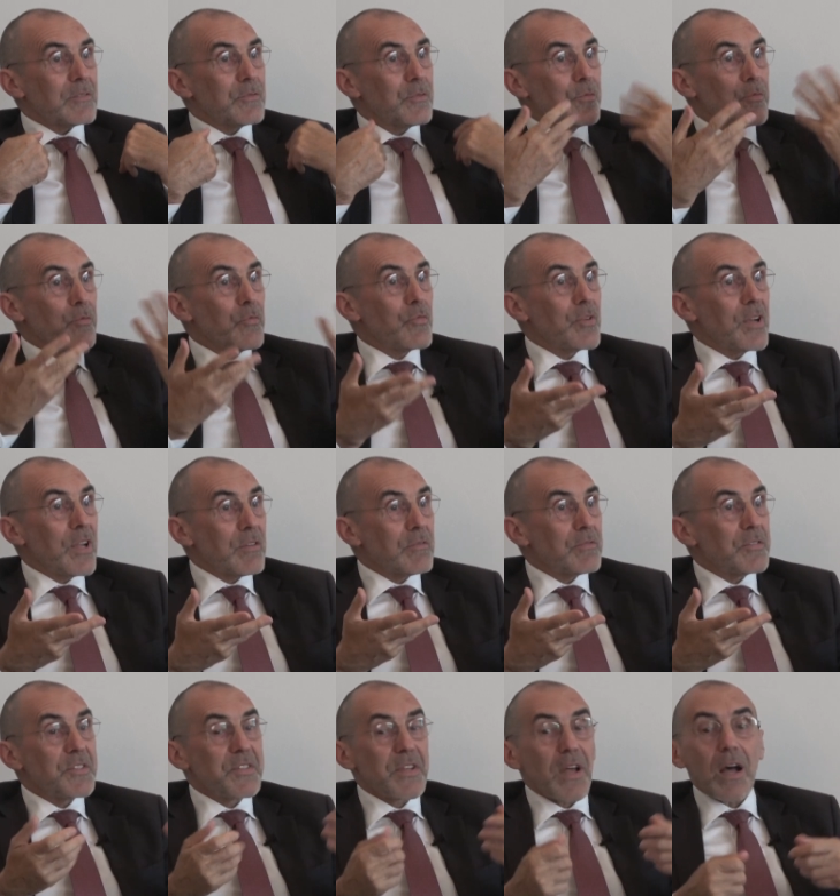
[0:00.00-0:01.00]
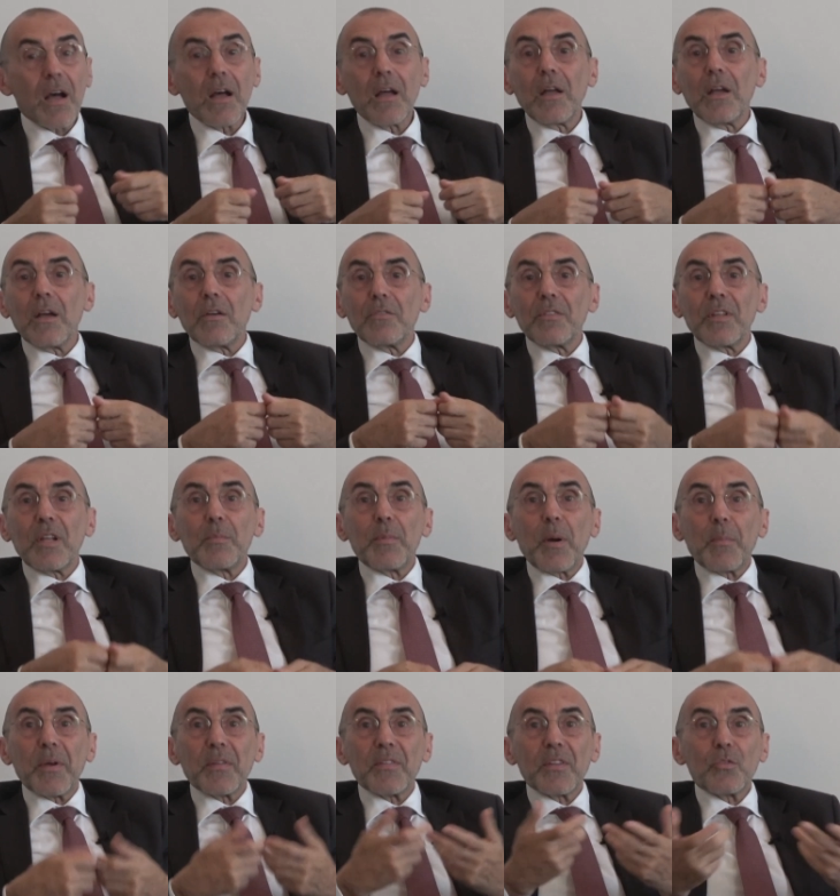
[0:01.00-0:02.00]
Vous, vous voulez un visa, vous n'allez
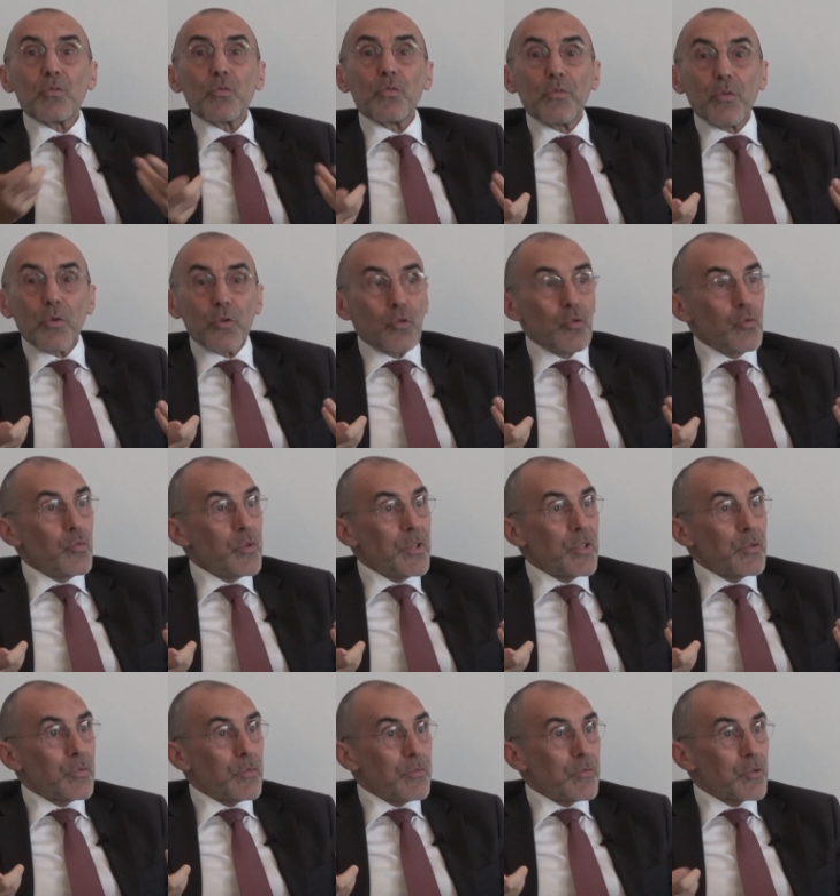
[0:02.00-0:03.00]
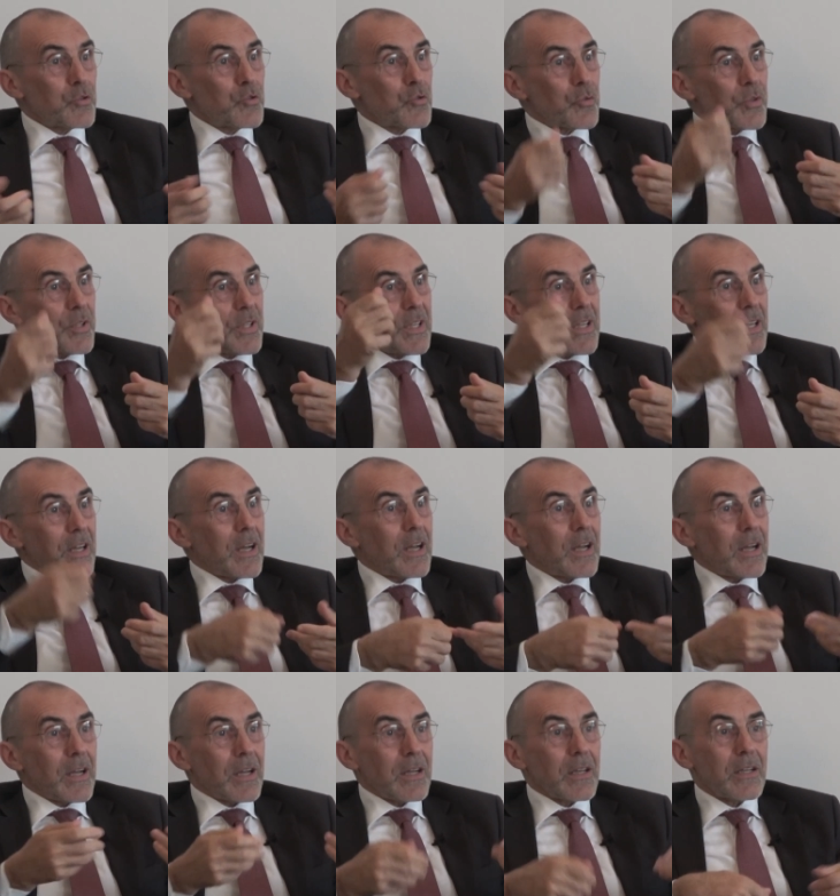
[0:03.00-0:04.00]
pas passer toute votre nuit et toute votre journée
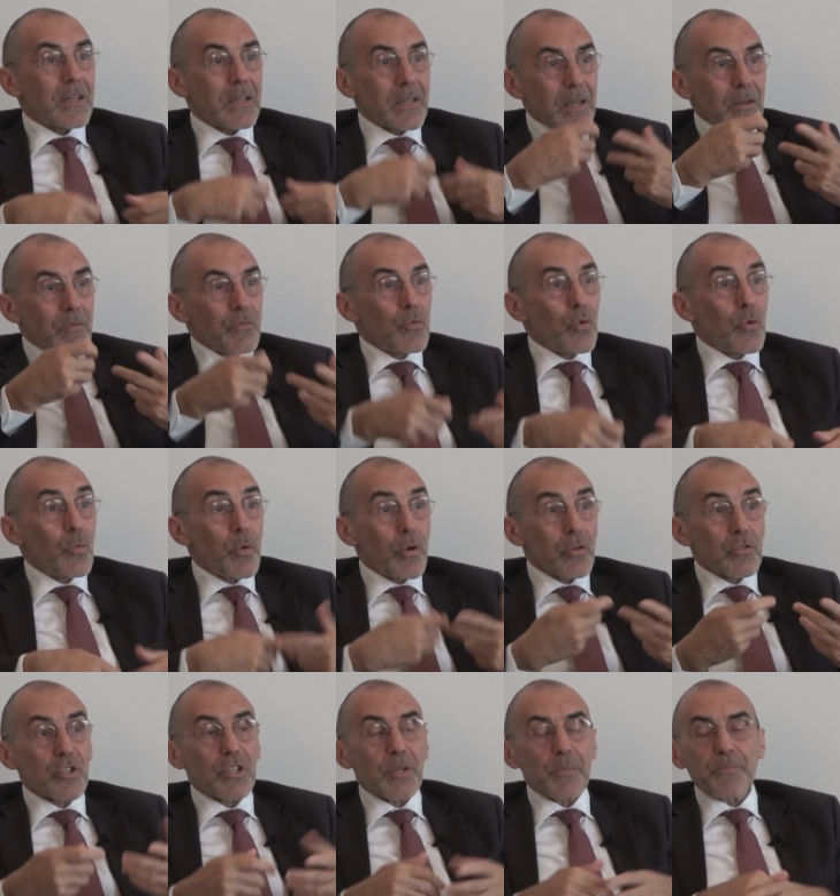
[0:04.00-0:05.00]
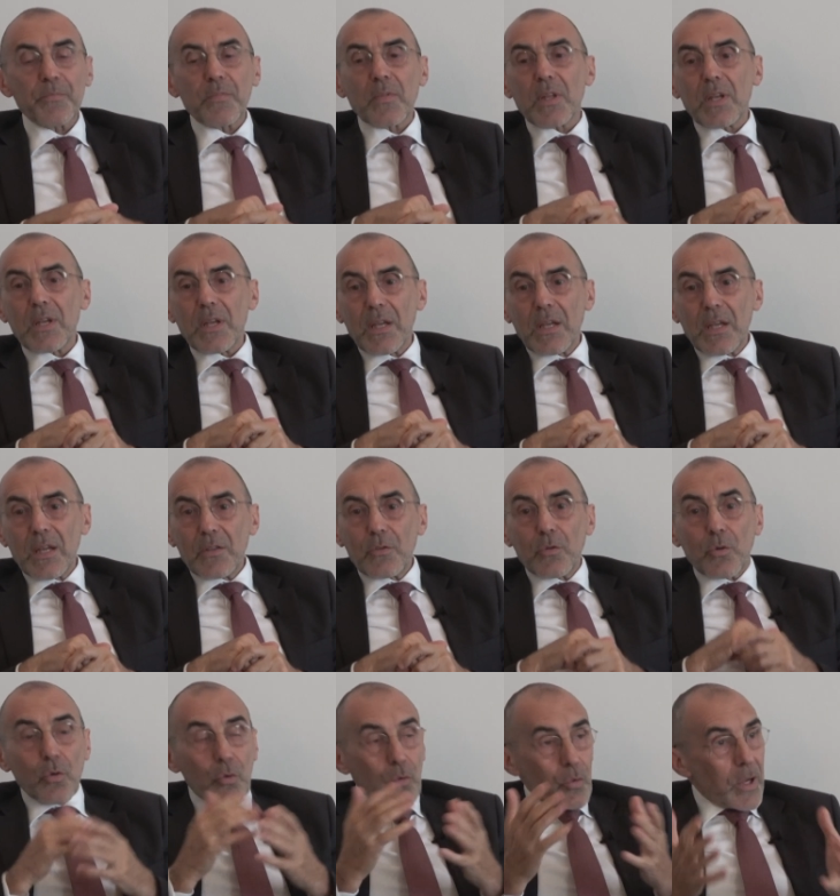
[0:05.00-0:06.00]
à, vous rebrancher.
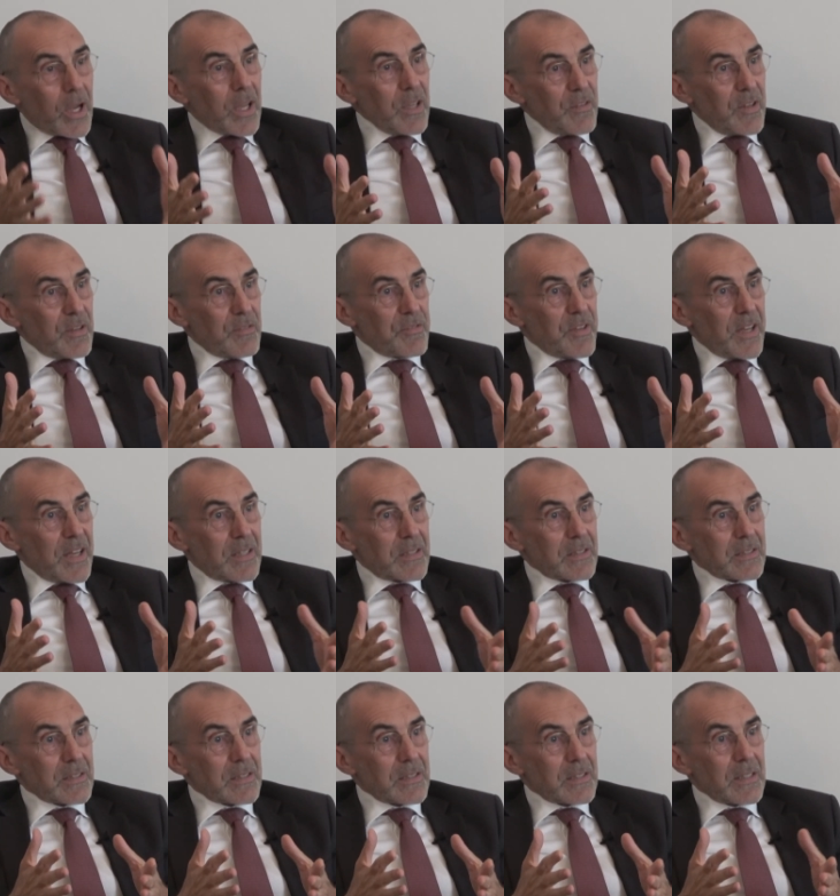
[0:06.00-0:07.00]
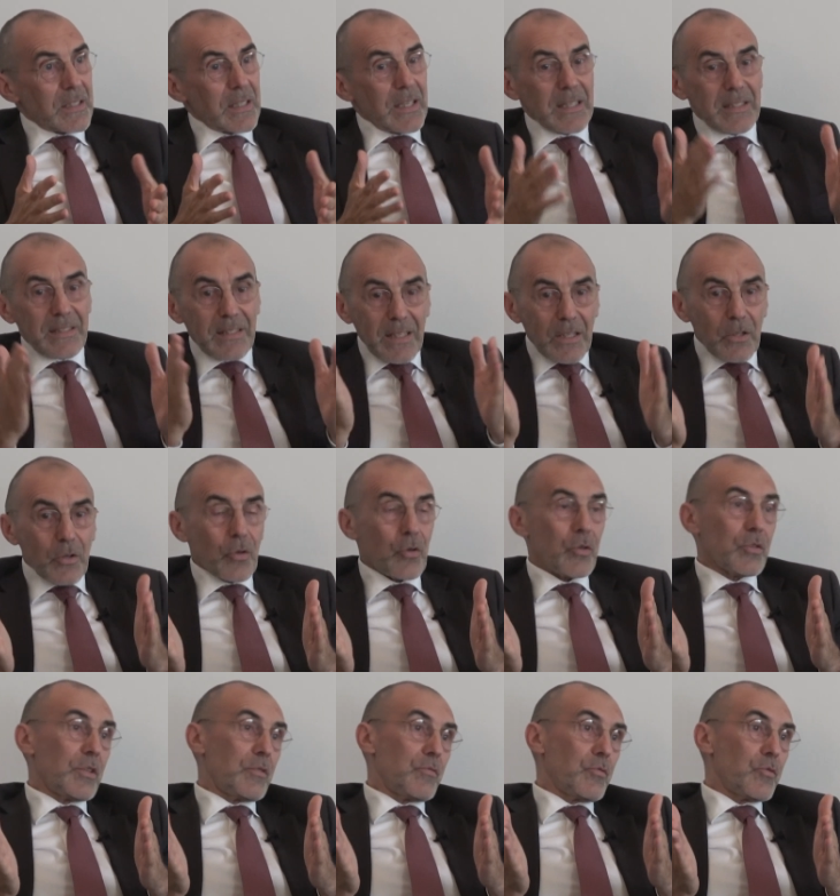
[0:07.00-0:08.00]
Donc eux arrivent à le faire. Et dès qu'un
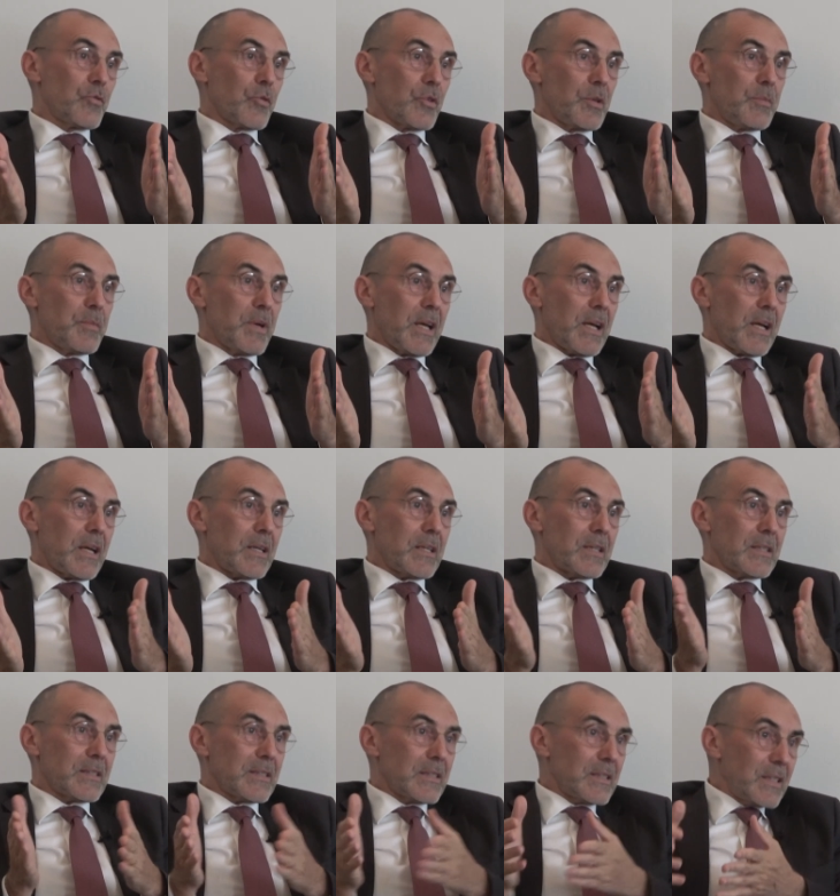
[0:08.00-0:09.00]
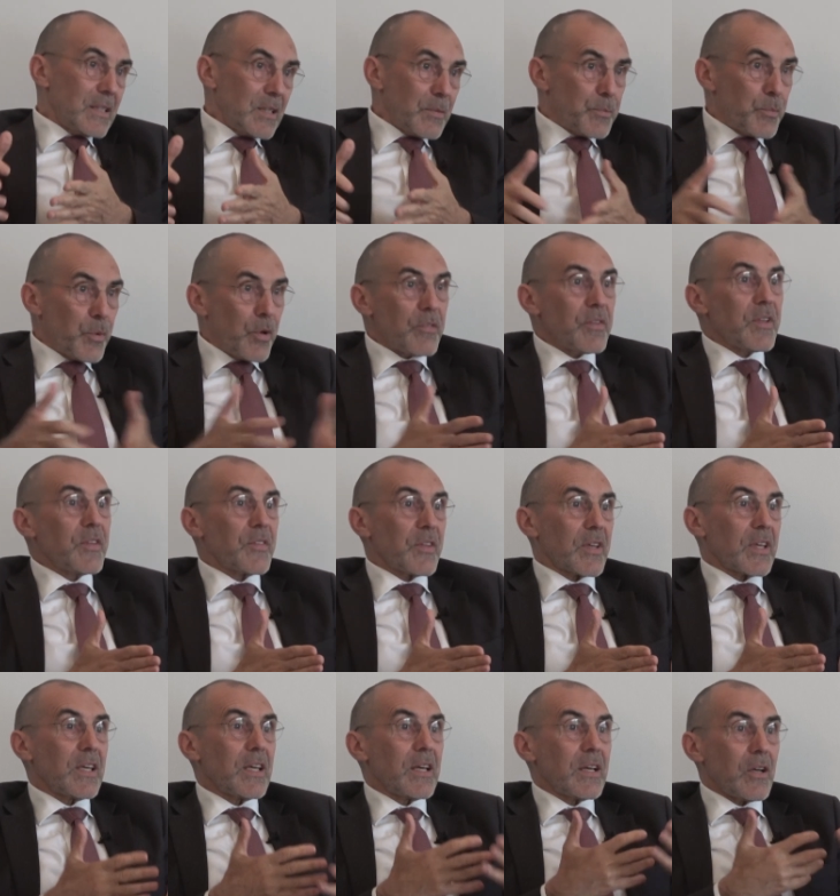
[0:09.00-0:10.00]
rendez-vous se libère, ils peuvent
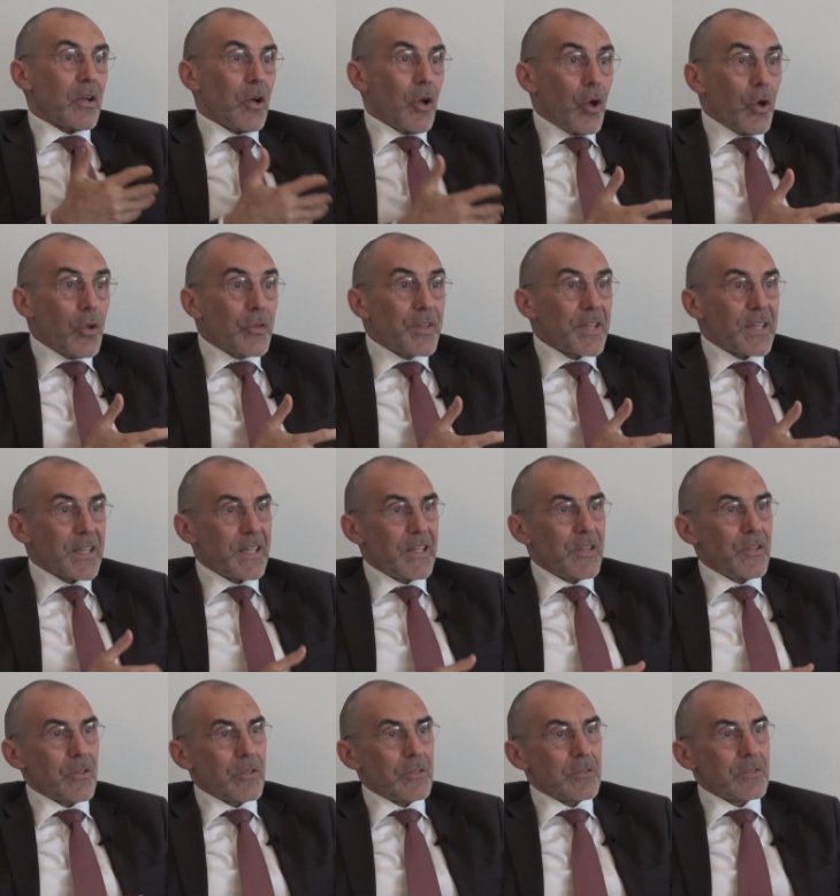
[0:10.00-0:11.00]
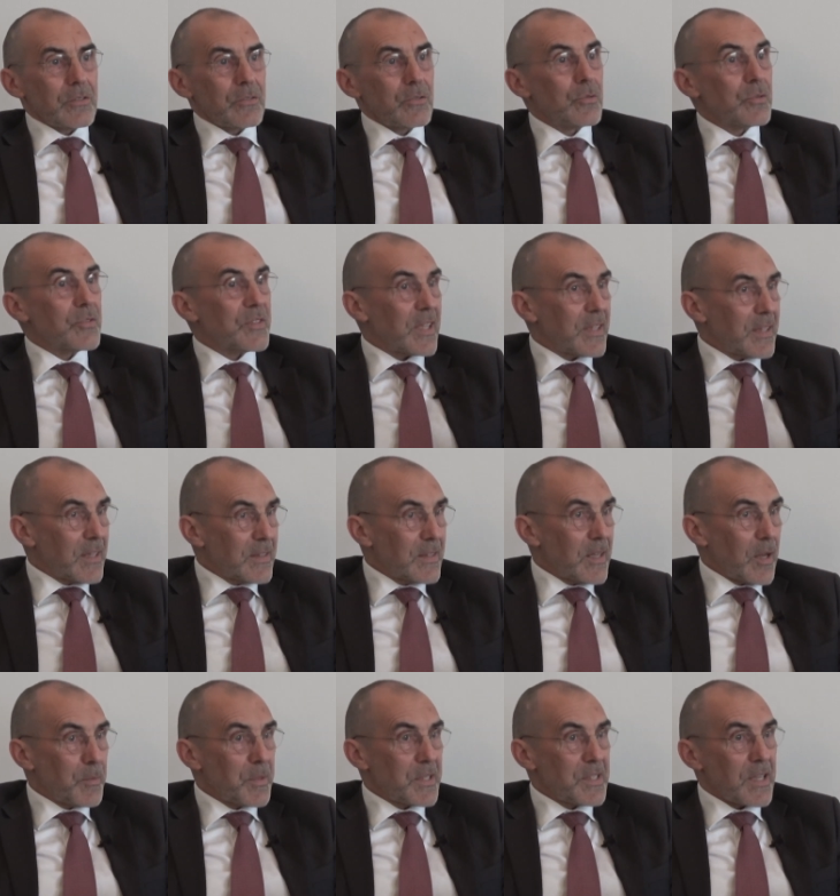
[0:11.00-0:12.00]
inscrire un des clients de cet
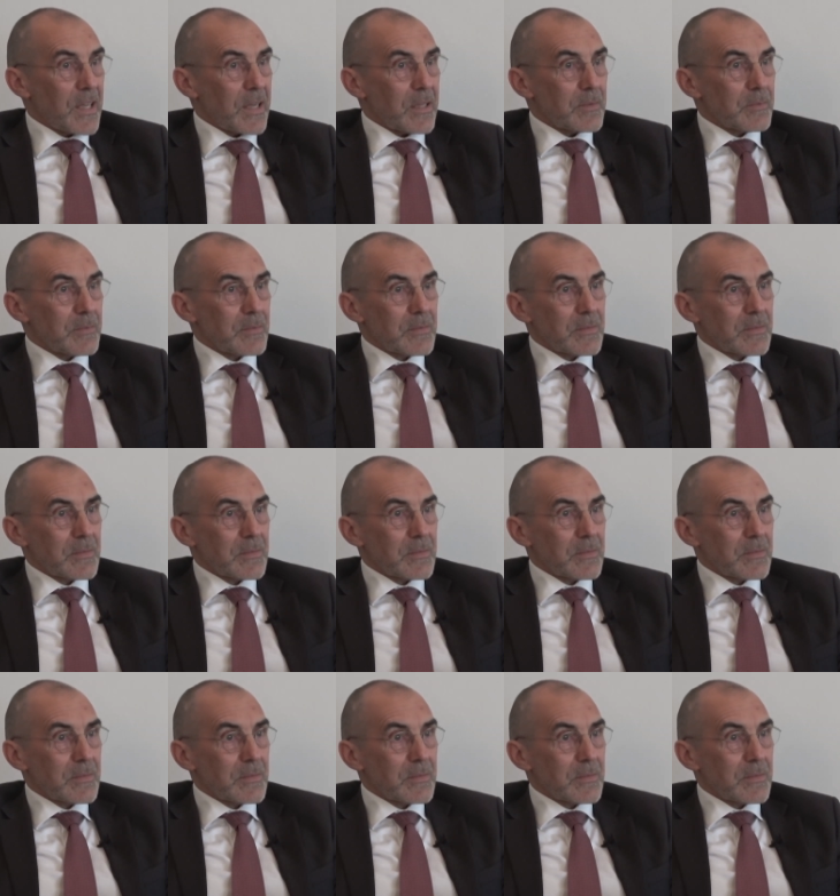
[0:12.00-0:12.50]
intermédiaire.